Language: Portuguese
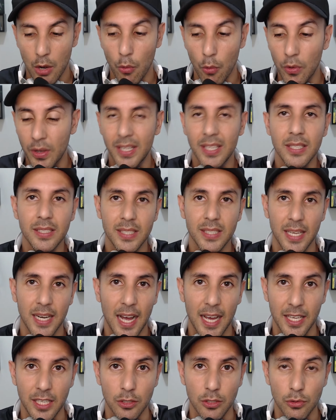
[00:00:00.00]
O que
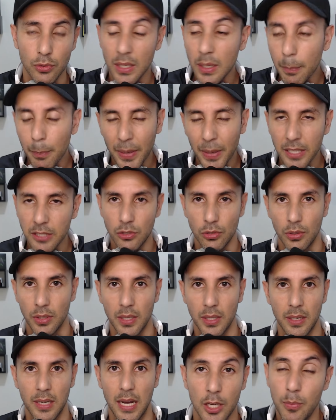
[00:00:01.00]
será isso? E
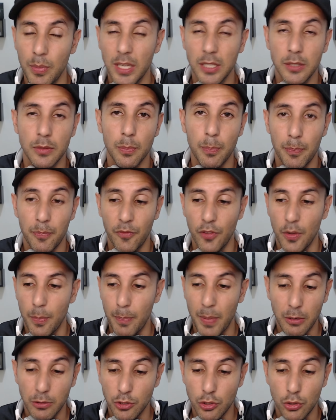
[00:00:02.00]
impressiona, cara. Eu mesmo fui
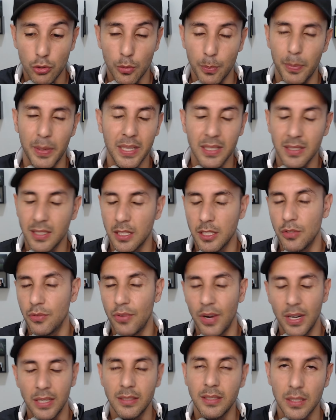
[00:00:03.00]
pego de surpresa
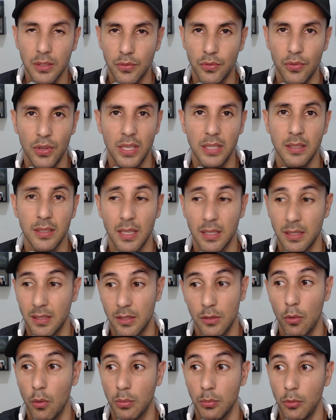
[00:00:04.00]
diversas vezes,
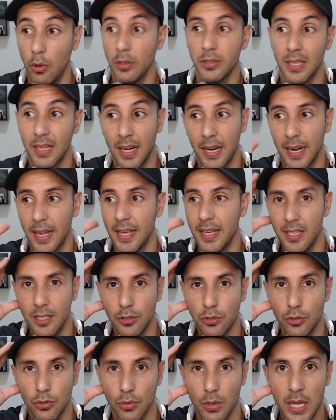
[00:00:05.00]
assim como, nossa, cara, é
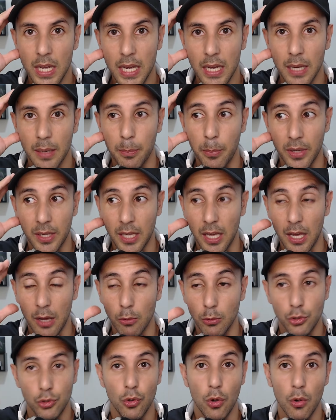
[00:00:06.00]
isso. Porque
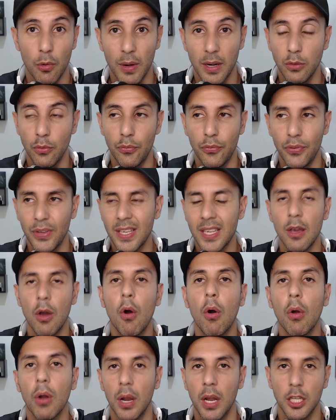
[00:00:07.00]
o jogo ele não fica
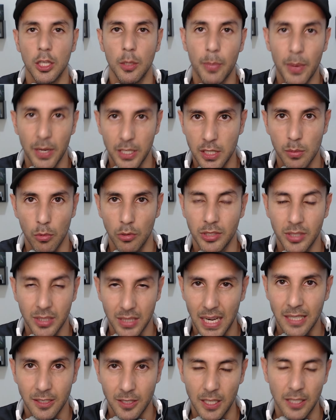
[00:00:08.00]
enrolando para te
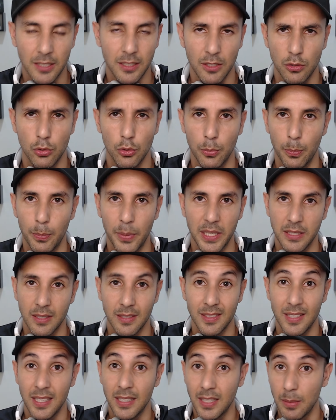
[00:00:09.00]
mostrar certas
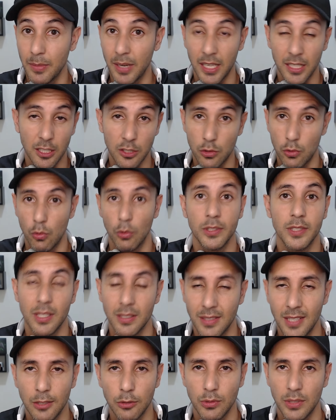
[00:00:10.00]
surpresas, determinadas
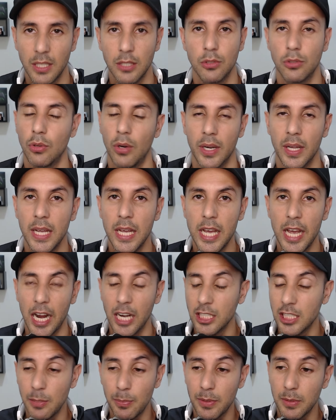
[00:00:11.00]
coisas dentro da história.
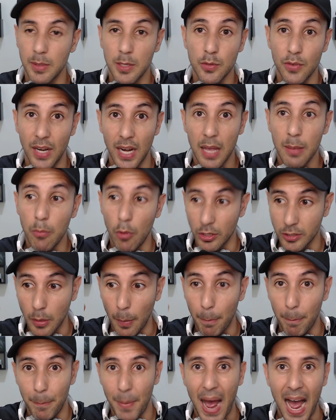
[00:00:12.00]
Ele simplesmente vai lá e
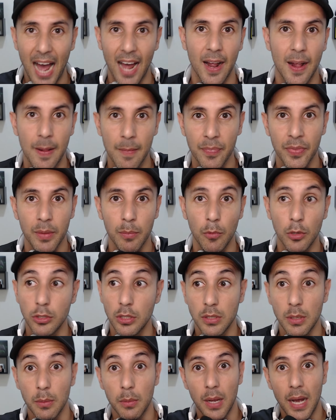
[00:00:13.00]
mostra, pá,
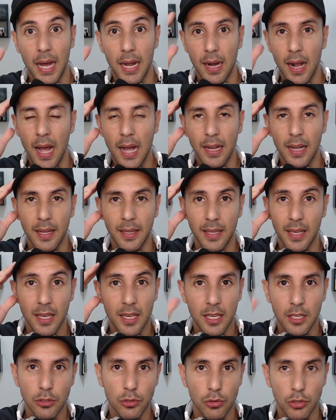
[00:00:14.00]
mostra, seu caraca, que
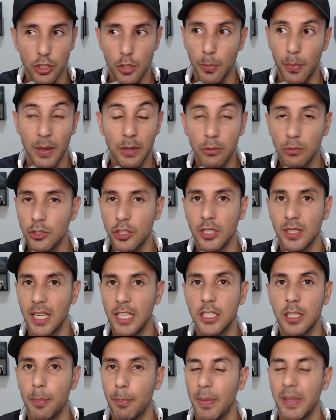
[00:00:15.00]
isso? Tipo, ele não te
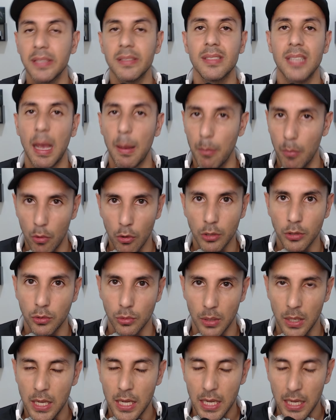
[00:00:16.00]
deixa pensar
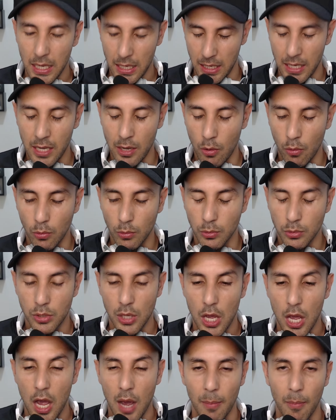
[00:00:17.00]
muito em
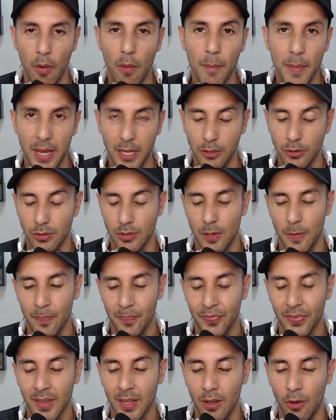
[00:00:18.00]
alguns momentos.
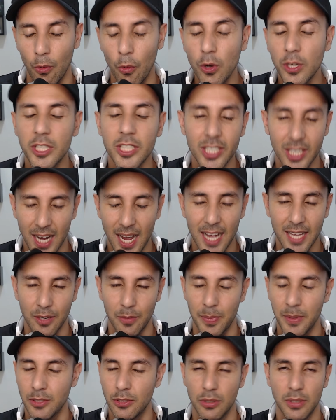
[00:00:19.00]
O Shai,
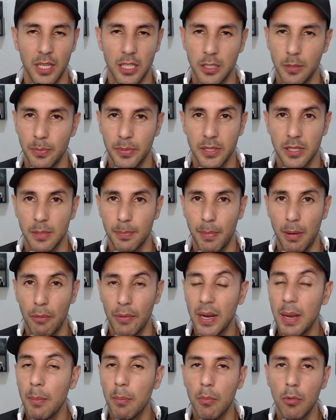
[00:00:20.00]
o personagem principal,
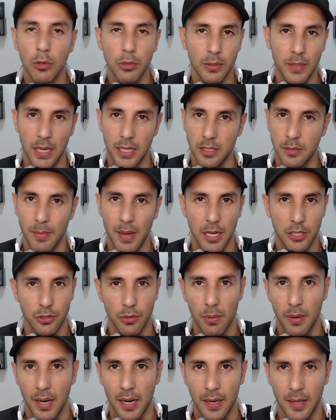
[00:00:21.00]
ele é muito
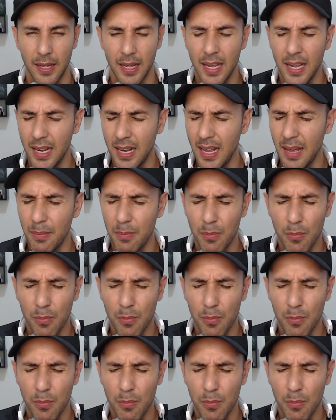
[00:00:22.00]
carismático, cara. Ele é